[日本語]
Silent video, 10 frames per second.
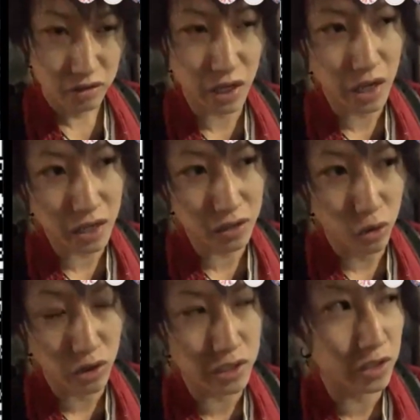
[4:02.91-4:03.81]
それは
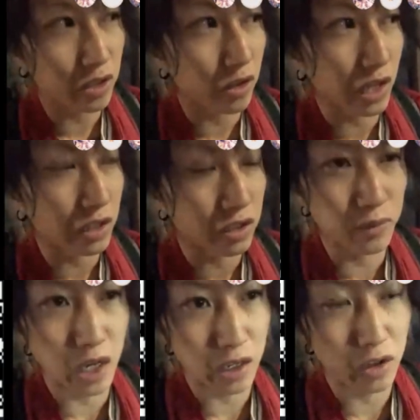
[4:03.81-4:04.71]
法律上では
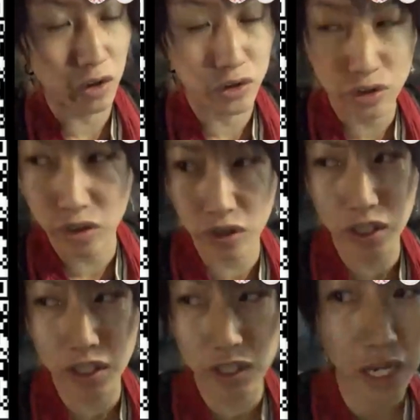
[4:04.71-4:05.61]
罪やけど普通
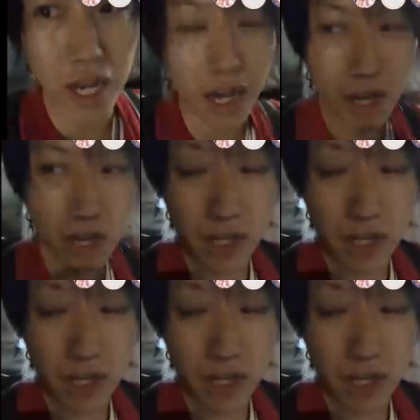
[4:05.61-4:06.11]
にさ、